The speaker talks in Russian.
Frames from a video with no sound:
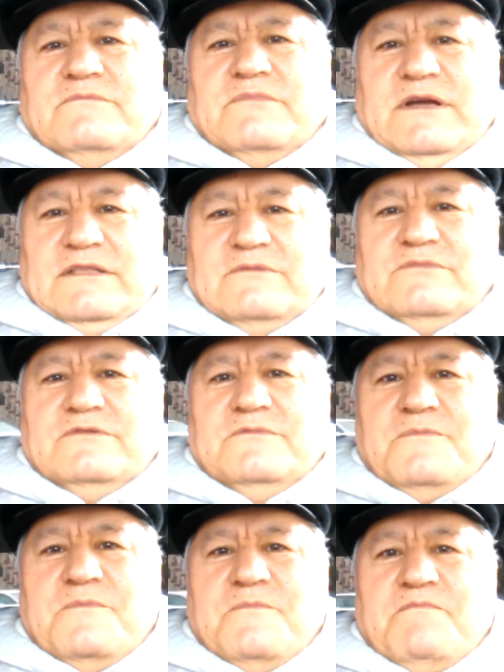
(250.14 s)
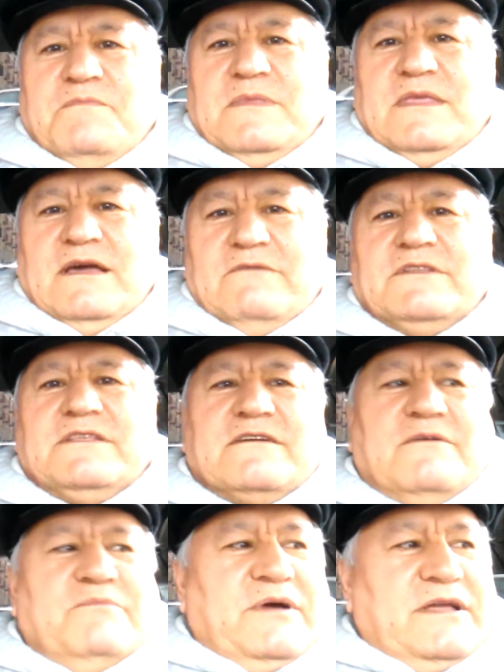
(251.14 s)
Поэтому я в этой
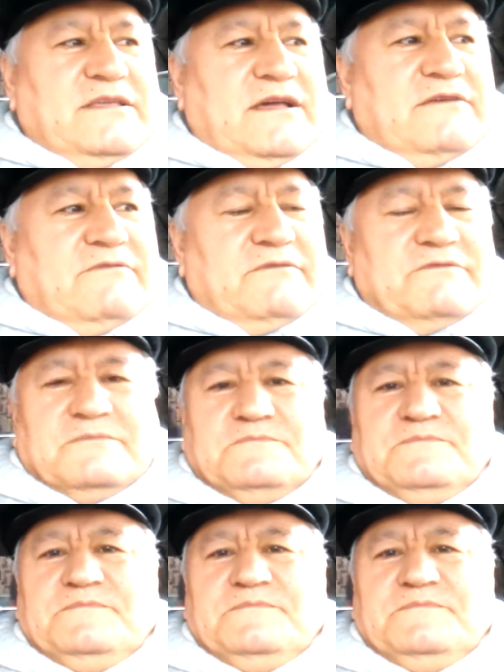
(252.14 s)
компании iWavi.